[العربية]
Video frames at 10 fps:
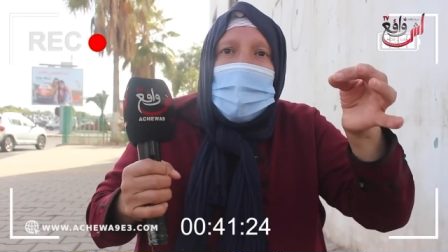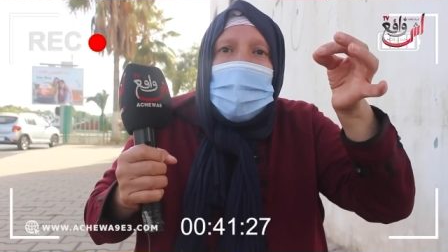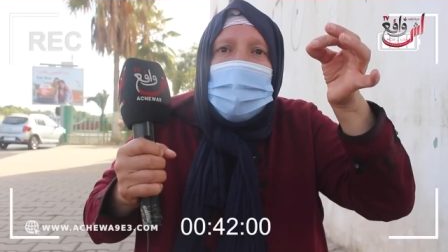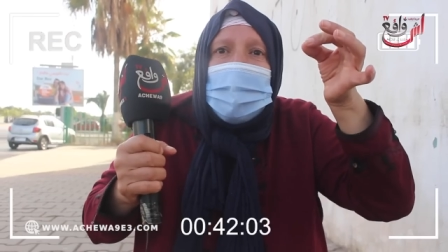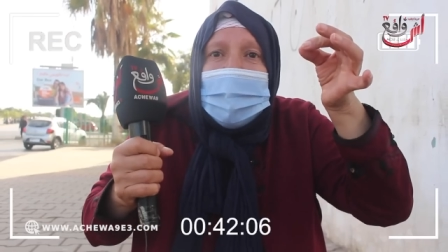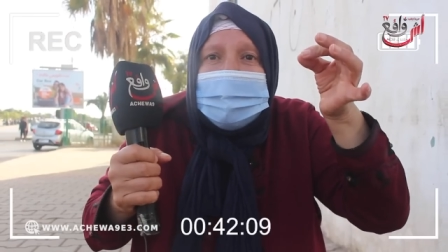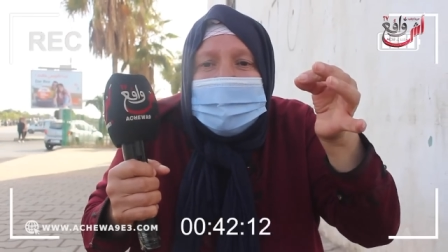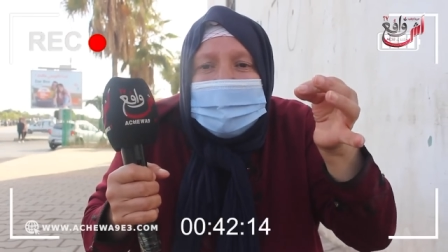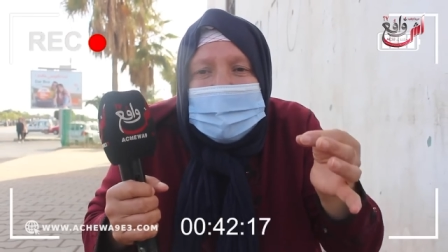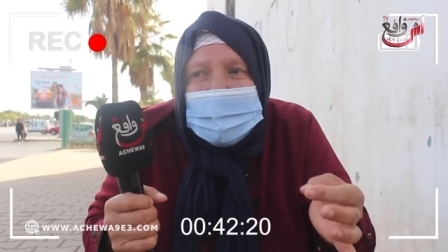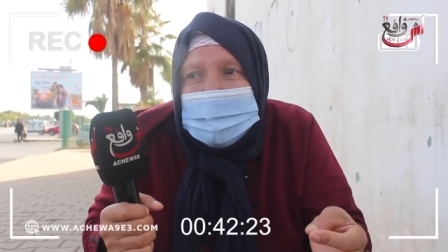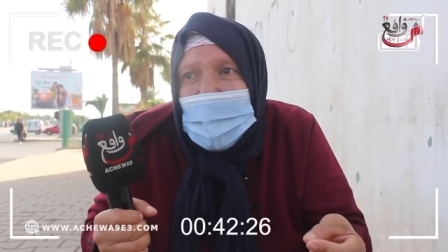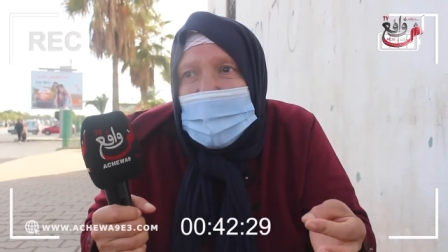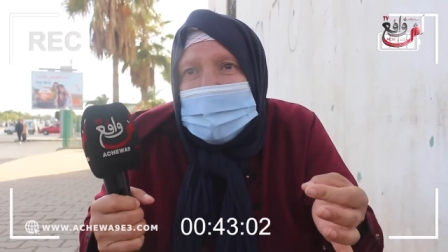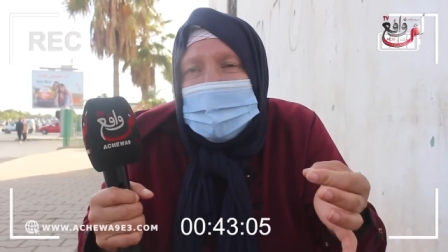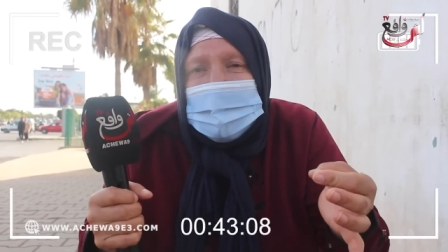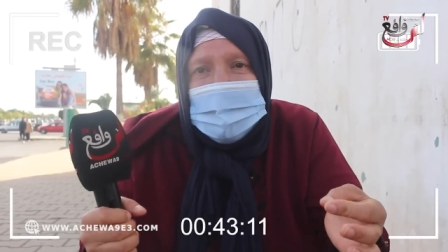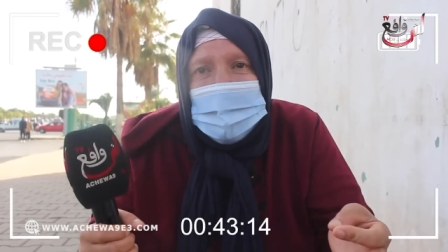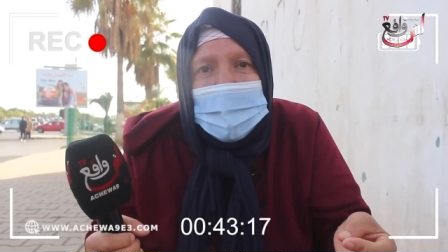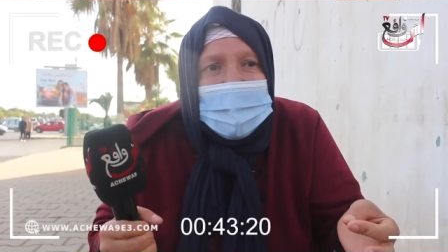وما عندي حتى شي حاجه
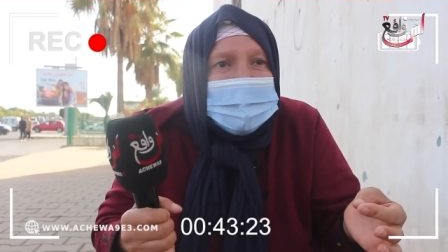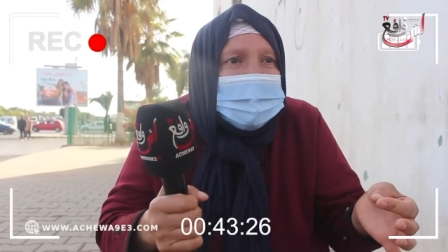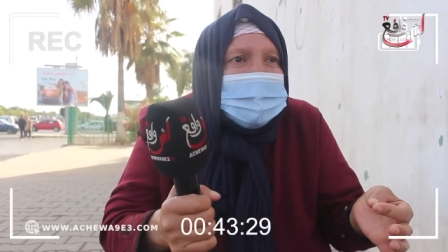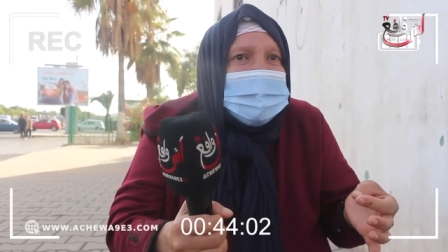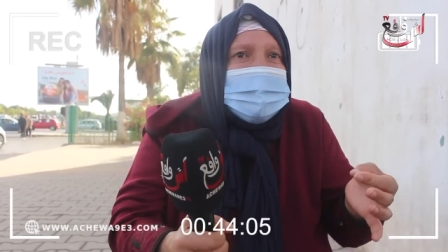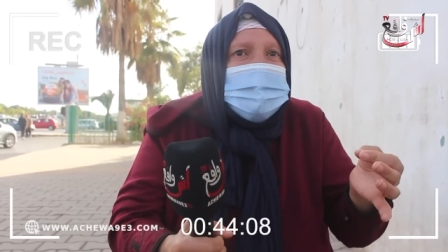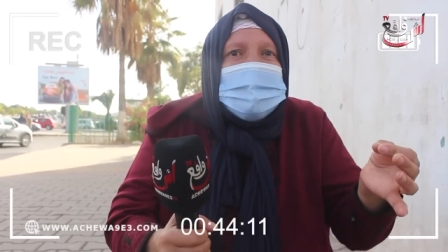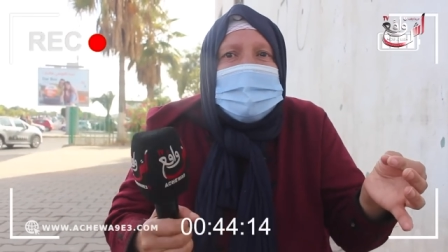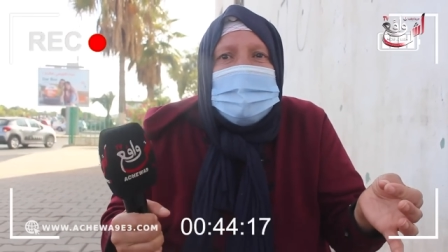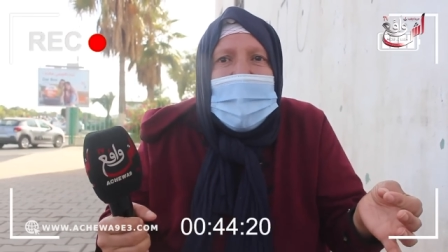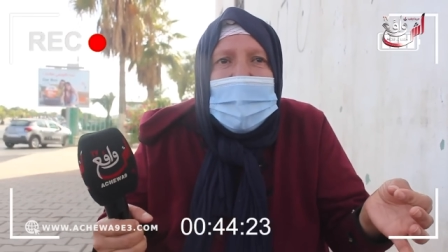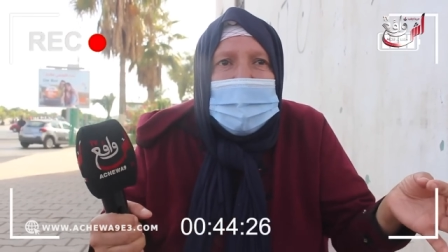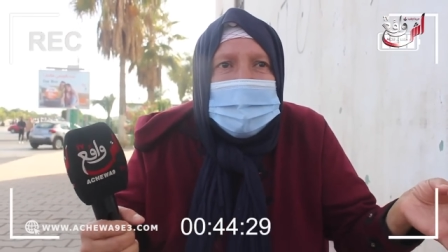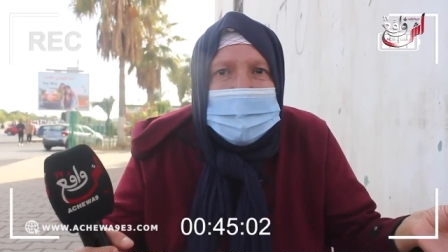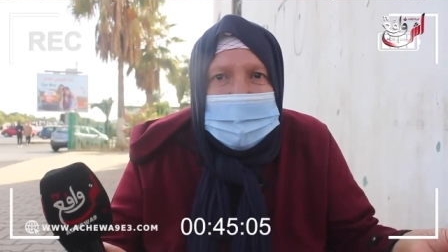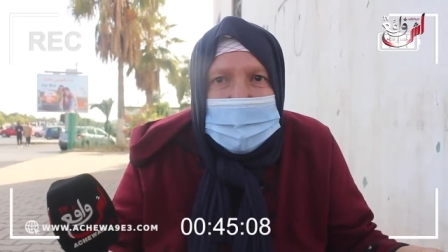باش نبقى نمشي معاها من هنا